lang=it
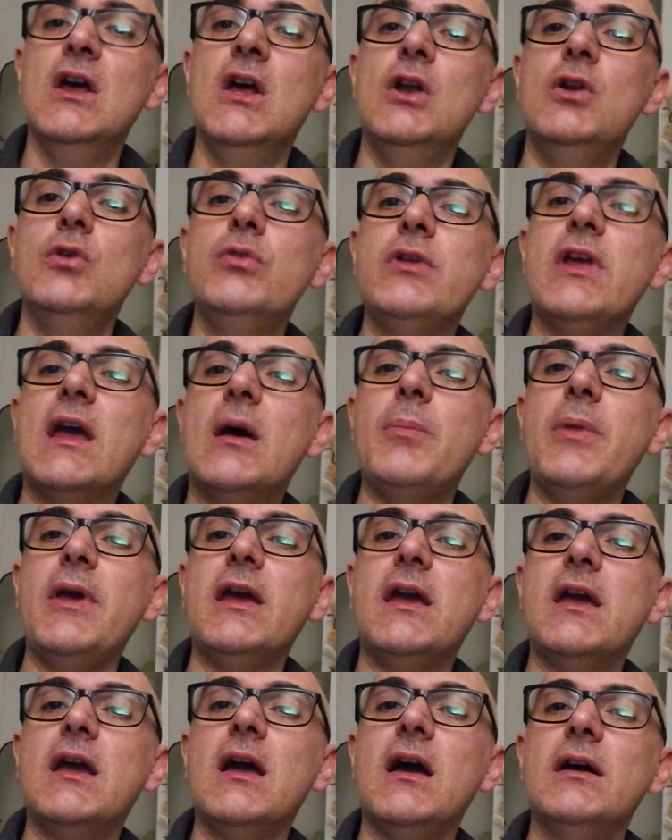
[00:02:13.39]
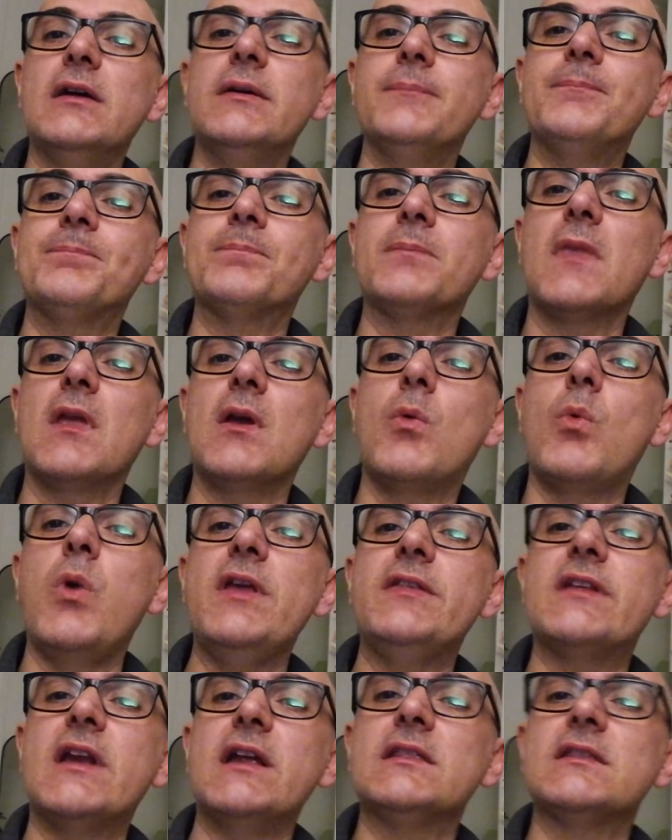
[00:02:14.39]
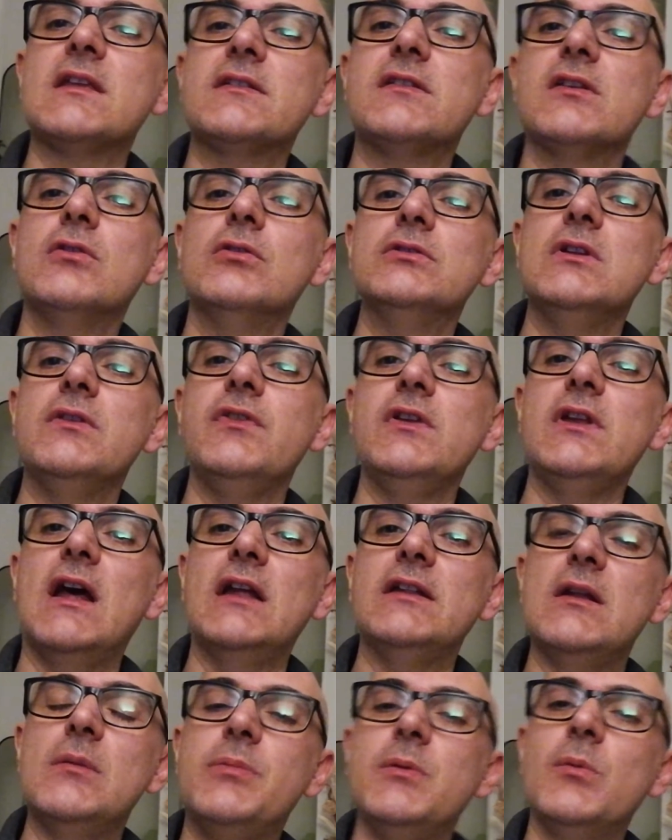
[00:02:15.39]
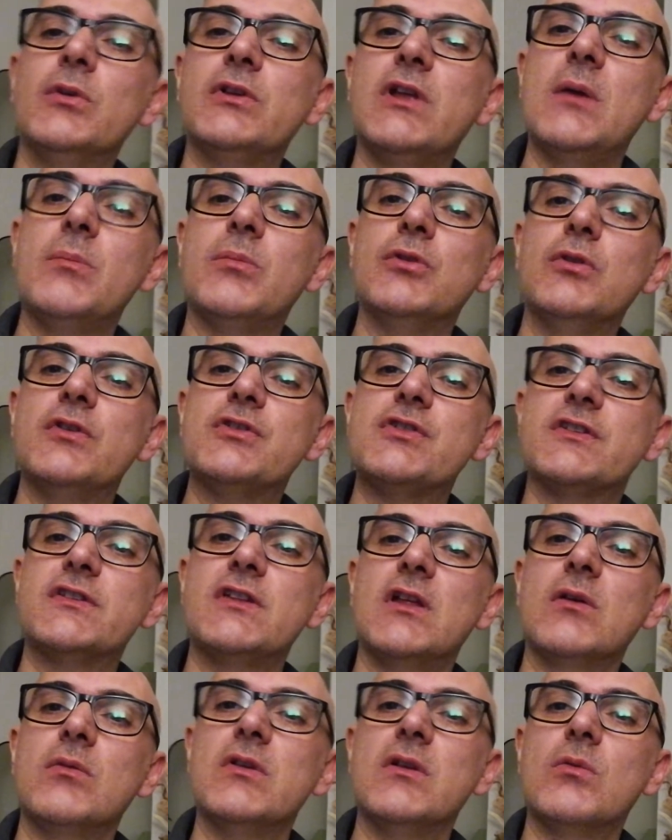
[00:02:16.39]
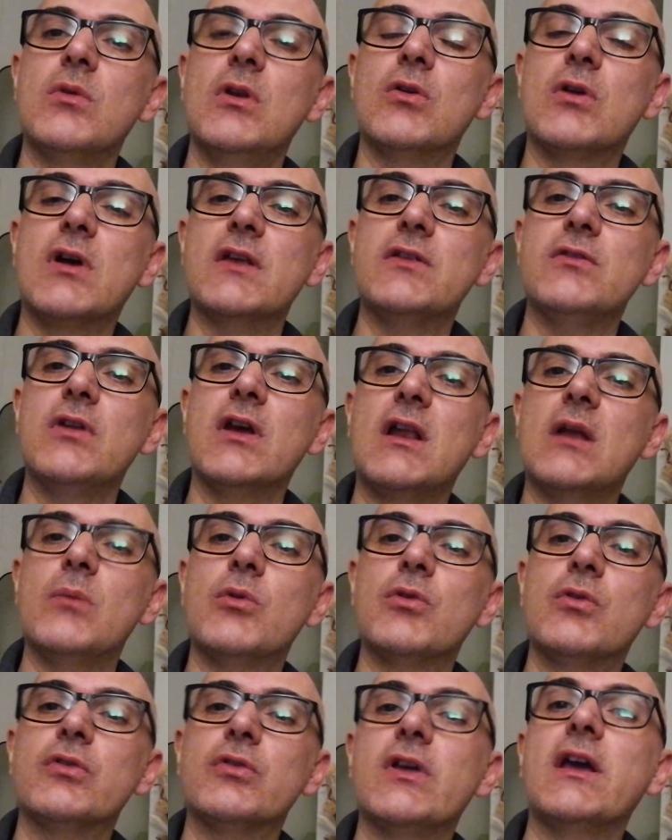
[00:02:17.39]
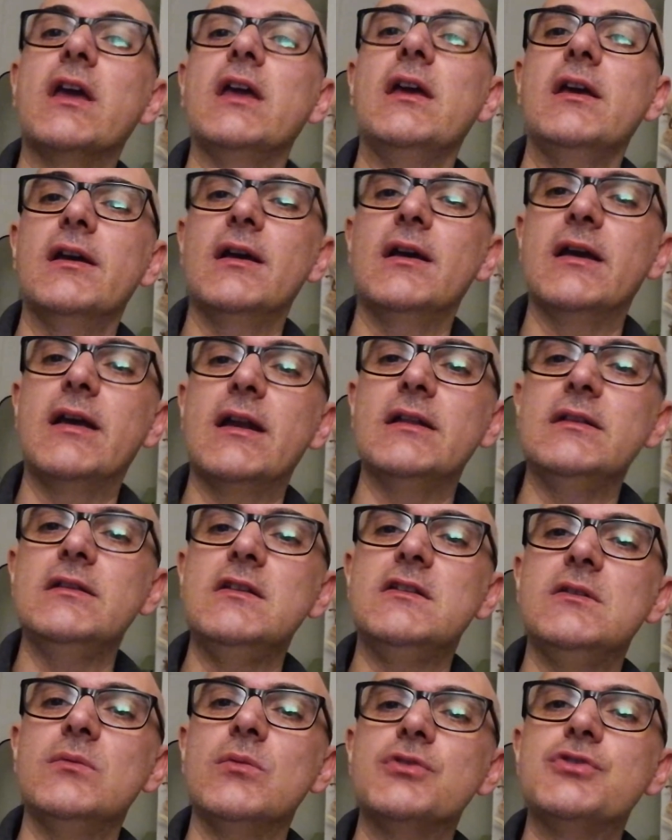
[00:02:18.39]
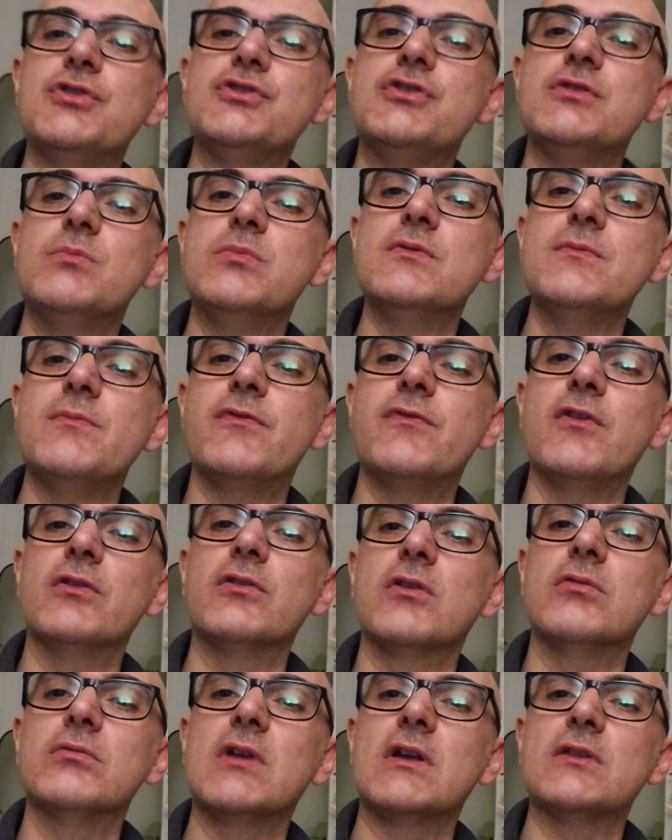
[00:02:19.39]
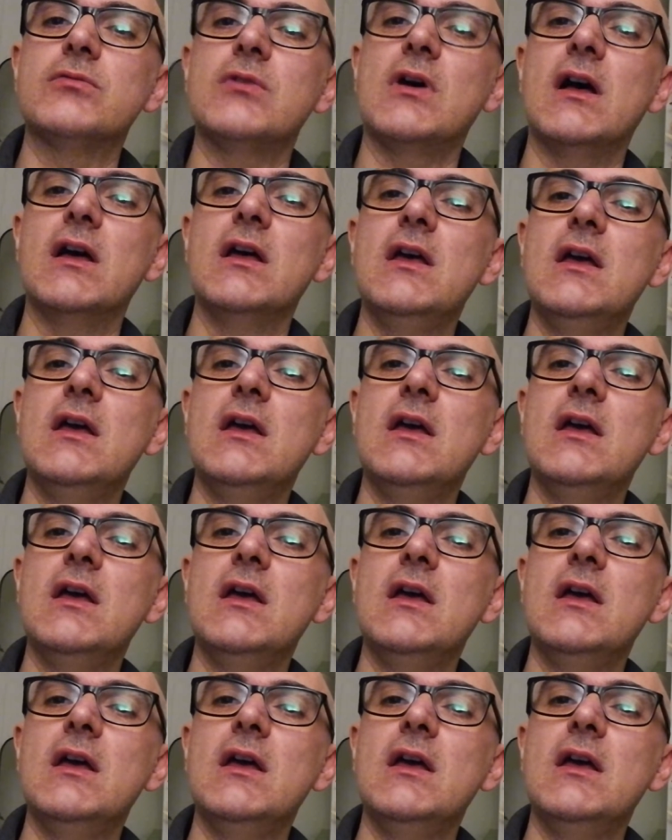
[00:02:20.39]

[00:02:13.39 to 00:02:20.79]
L'unica pecca quei 30 secondi finali del primo tempo dove c'è stata quest- quell'occasione clamorosa che il grandissimo Gigi Buffon con una sua